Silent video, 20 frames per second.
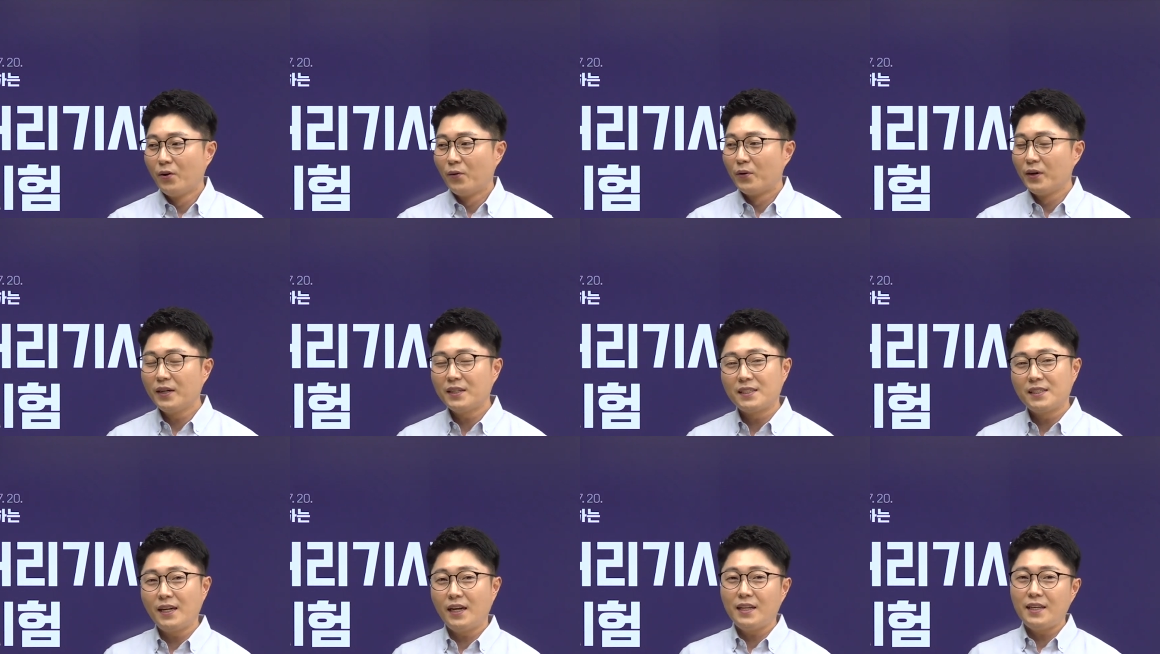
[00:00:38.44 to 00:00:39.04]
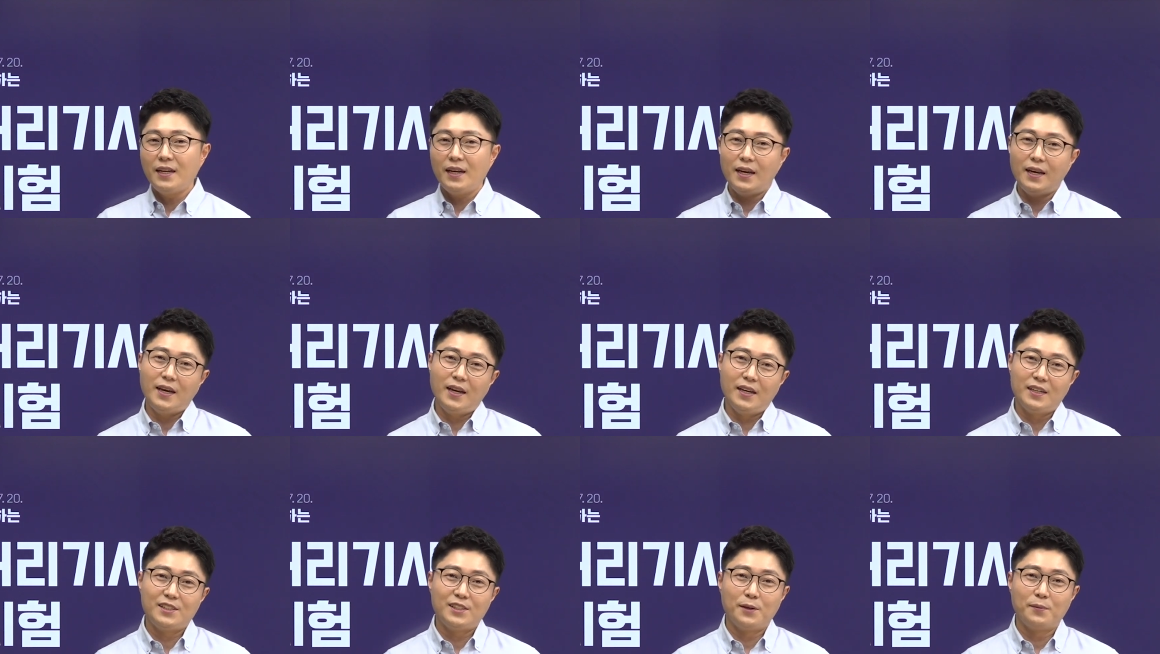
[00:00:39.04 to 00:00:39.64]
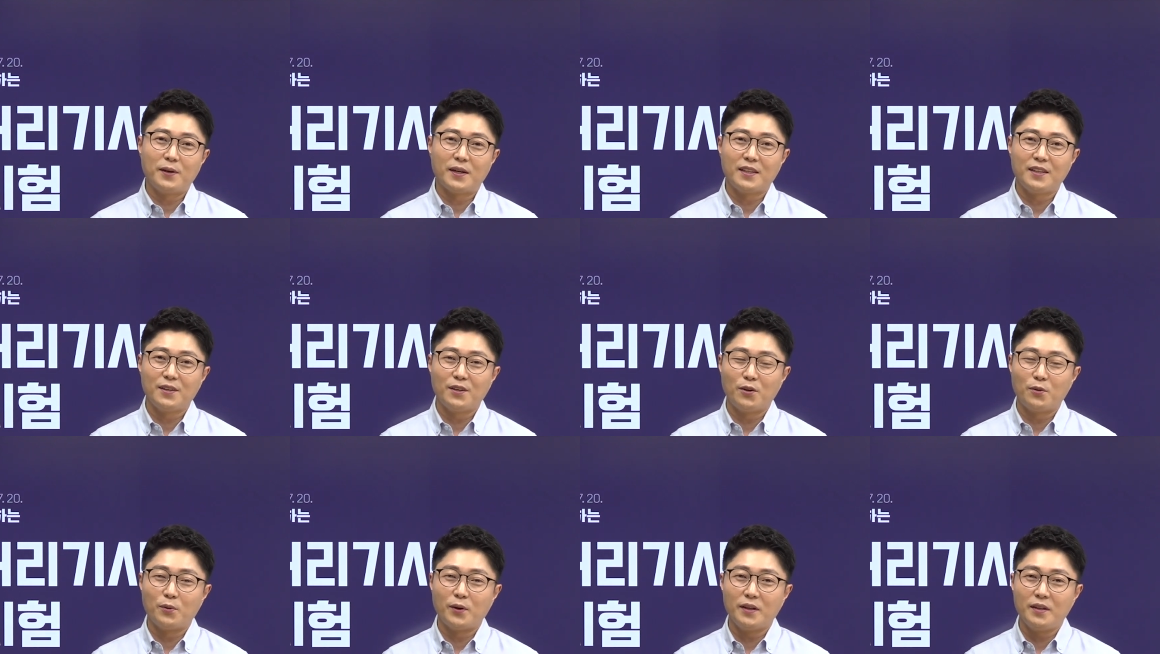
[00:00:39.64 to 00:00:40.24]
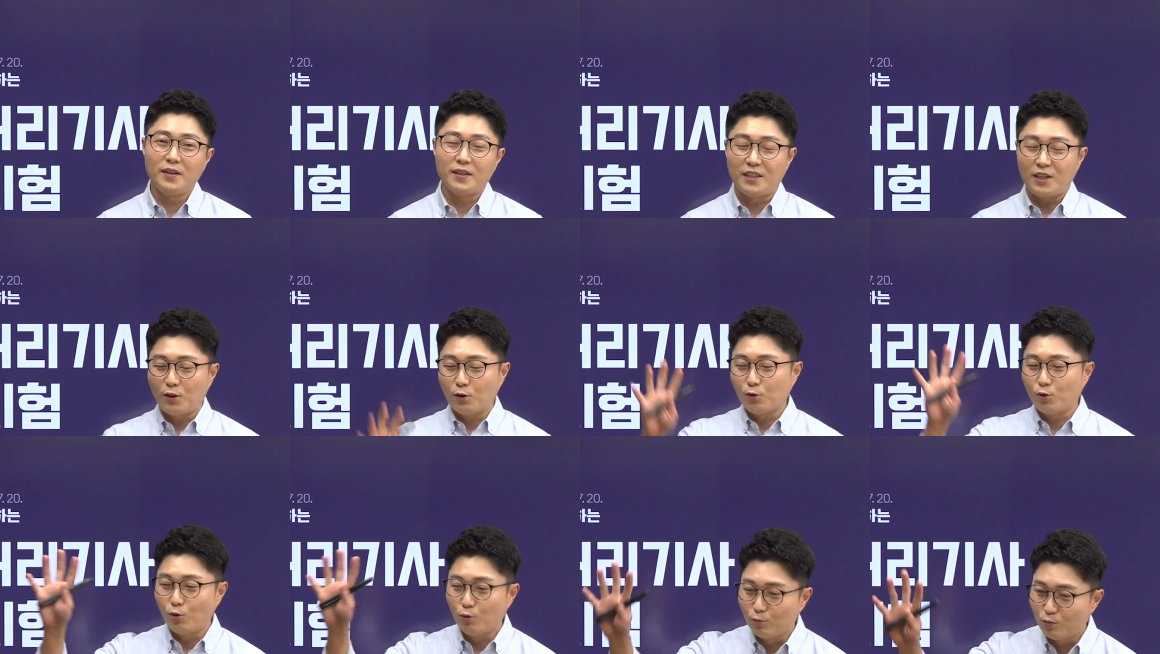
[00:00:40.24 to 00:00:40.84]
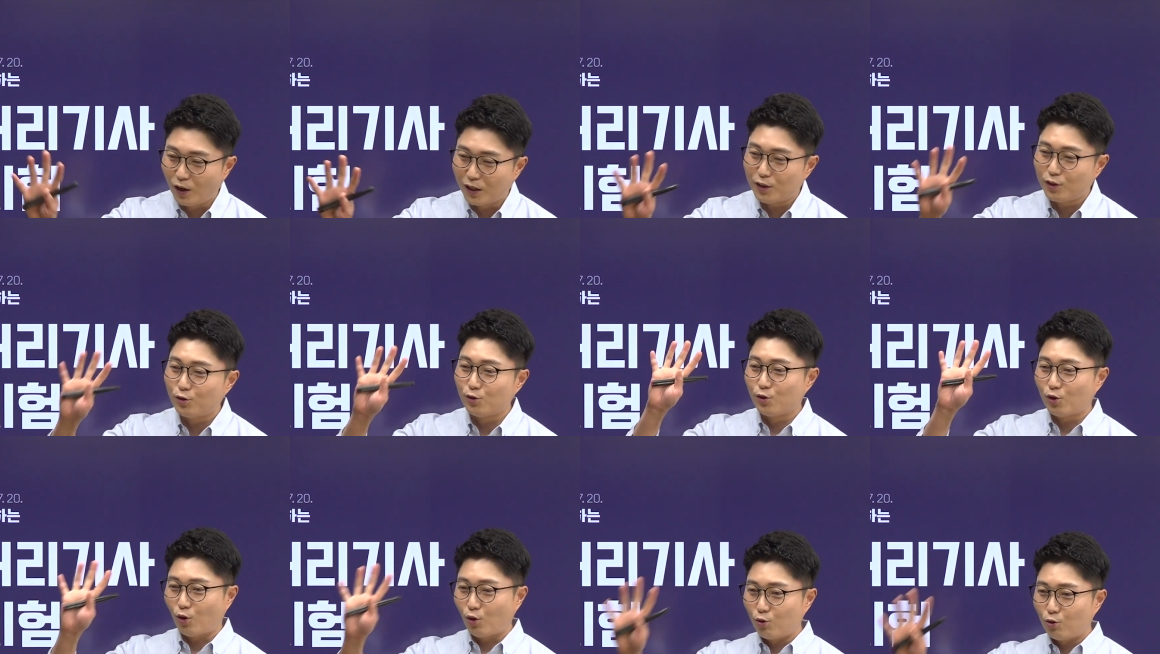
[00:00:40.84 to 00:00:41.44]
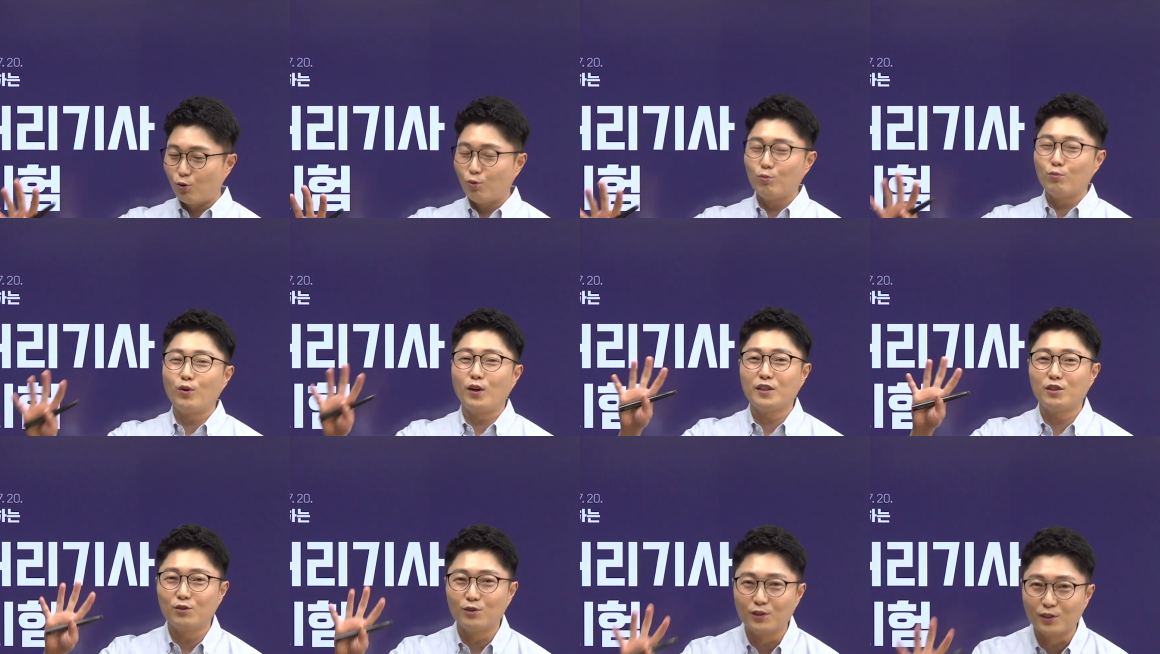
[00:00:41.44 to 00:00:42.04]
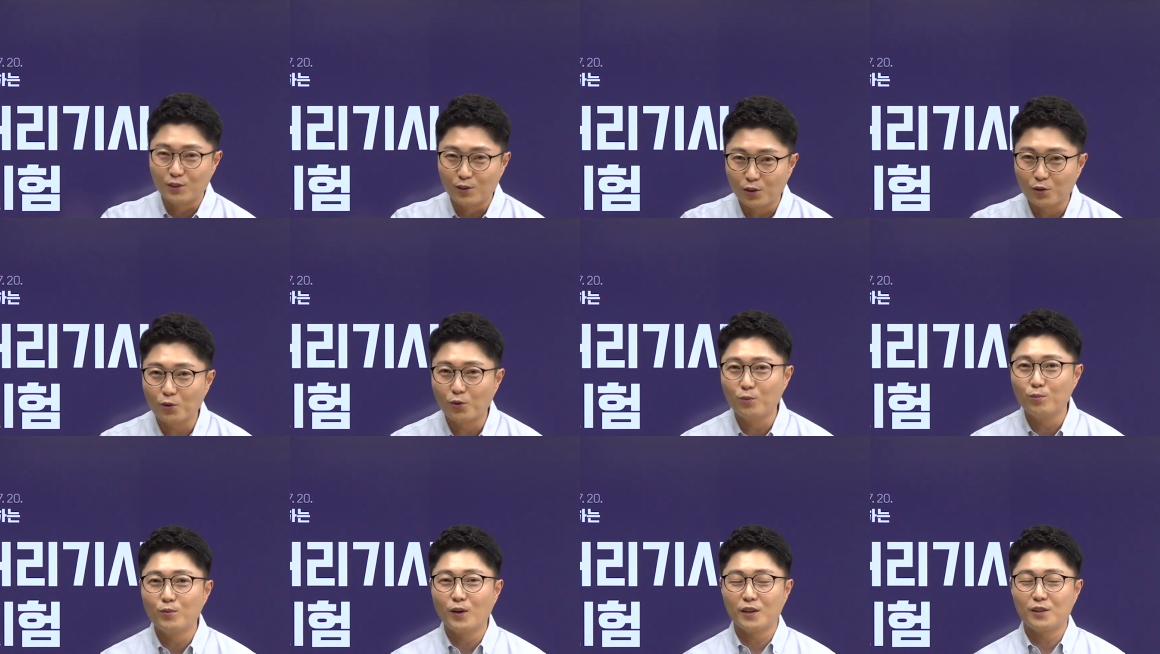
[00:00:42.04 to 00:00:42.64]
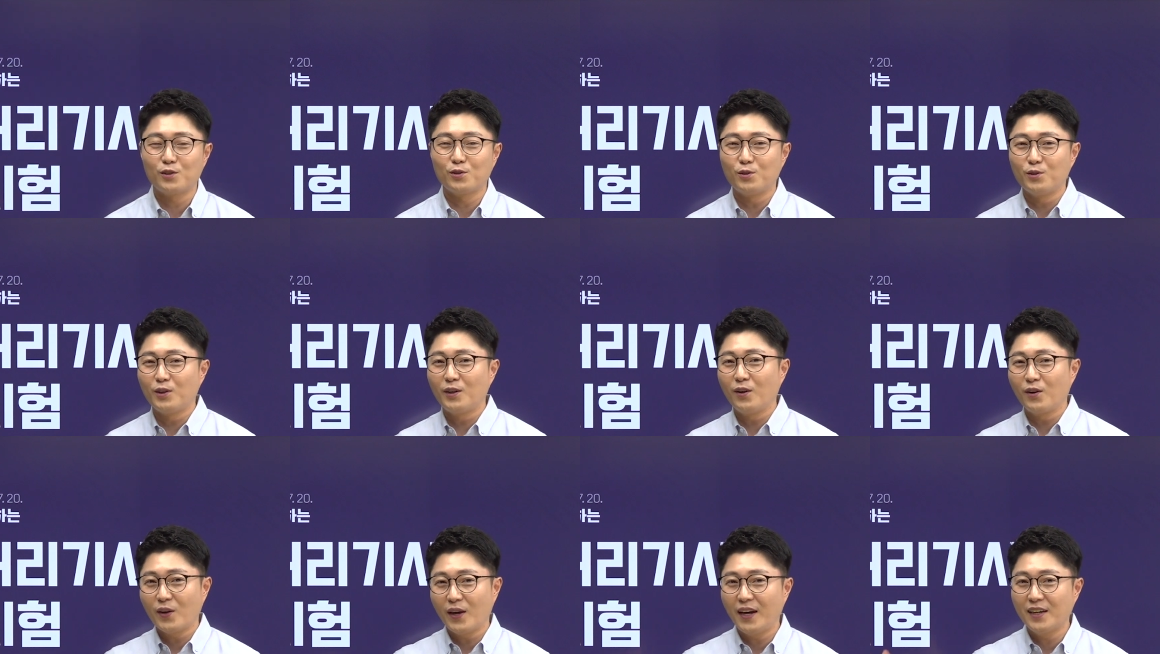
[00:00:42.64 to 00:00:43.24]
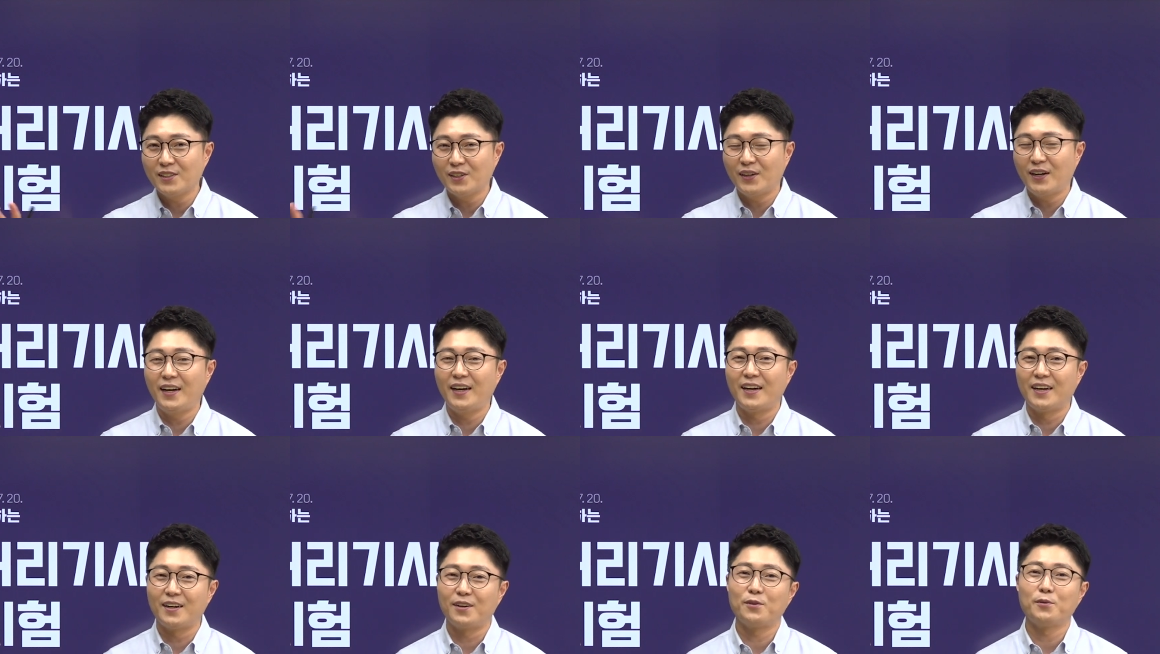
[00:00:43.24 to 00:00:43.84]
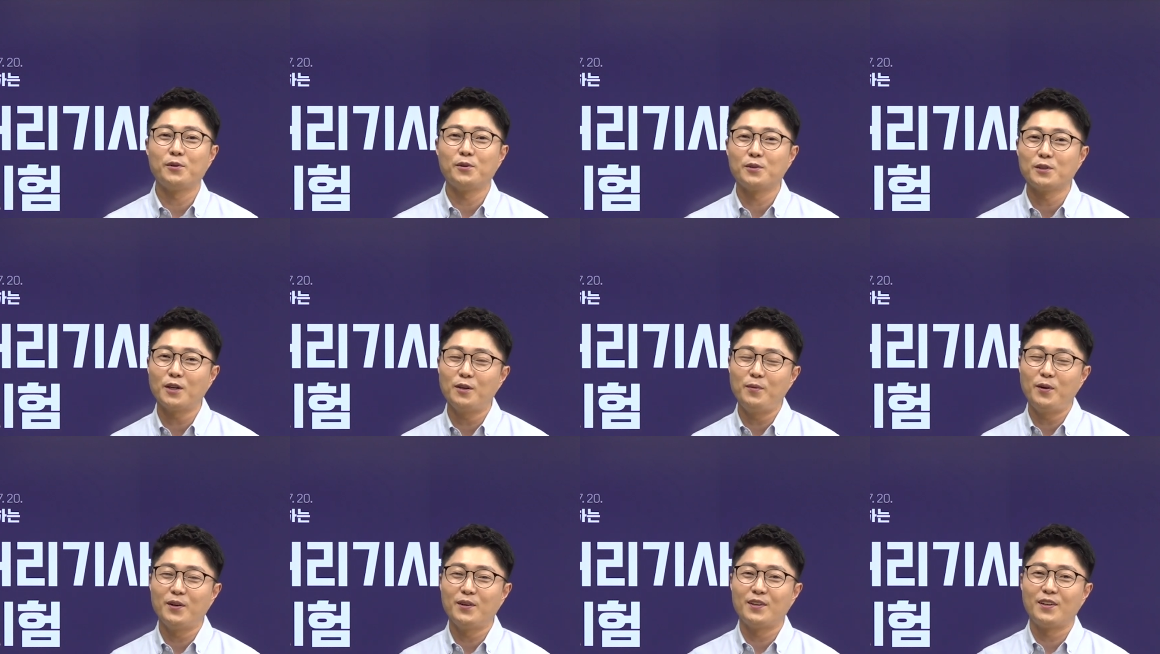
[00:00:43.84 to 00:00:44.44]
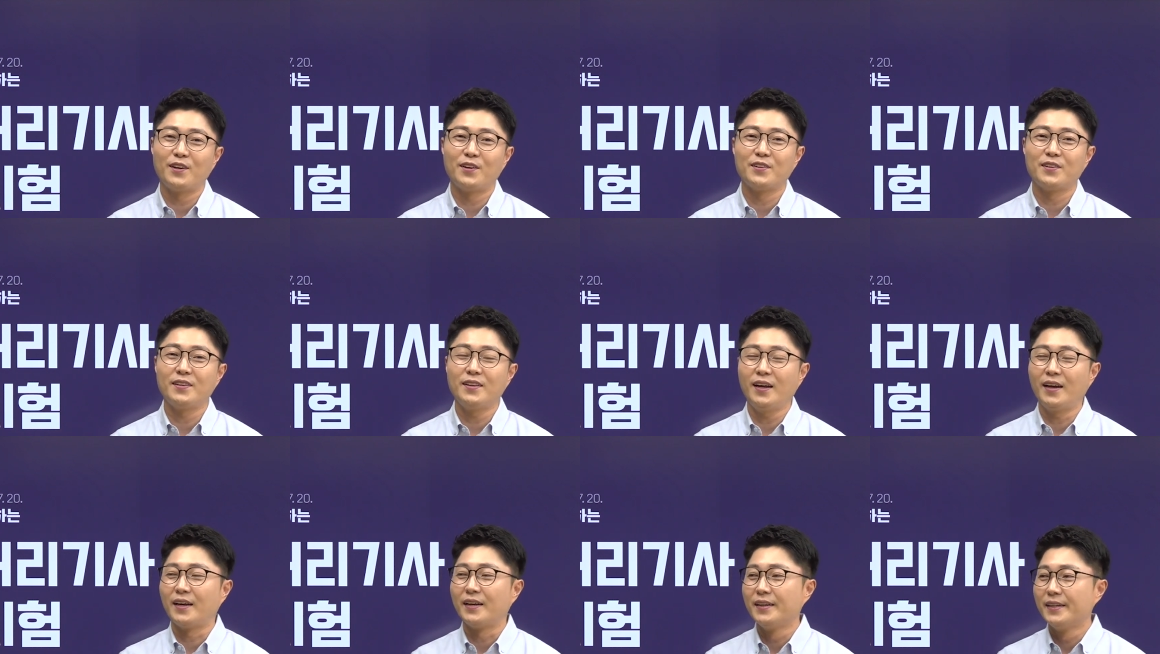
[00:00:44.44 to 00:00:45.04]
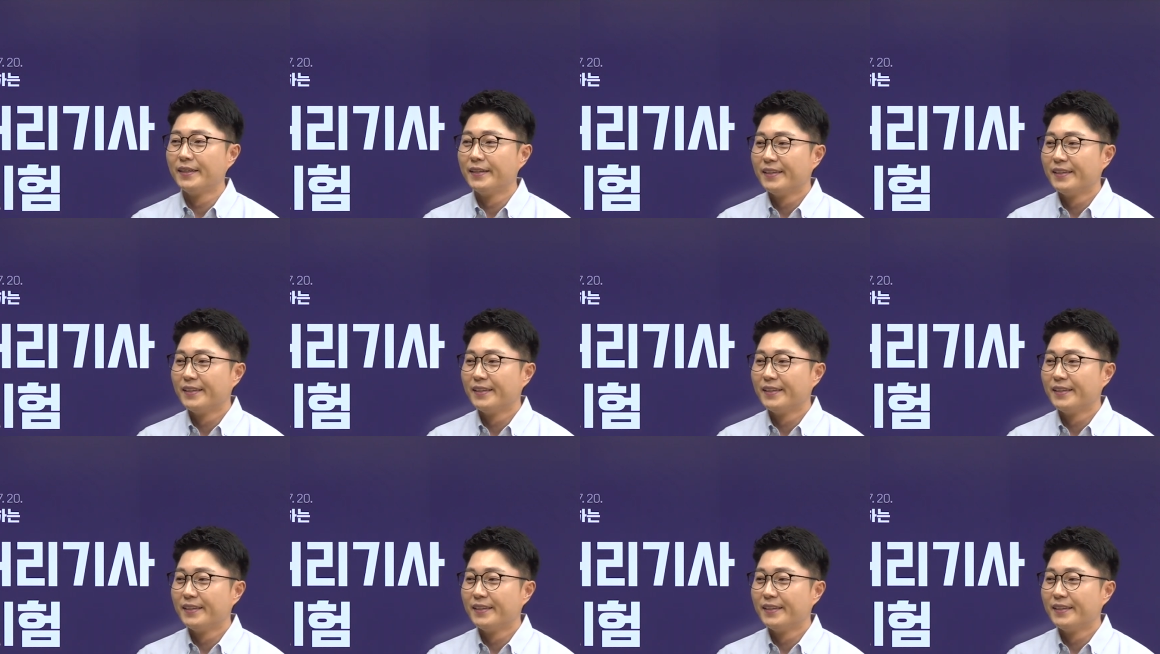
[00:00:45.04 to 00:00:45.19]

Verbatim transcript: 원래 지난 1회 시험 같은 경우에는 이것도 공부하시고 저것도 공부하시고 그것도 공부하시고 이렇게 하셔라 라고 설명을 드렸는데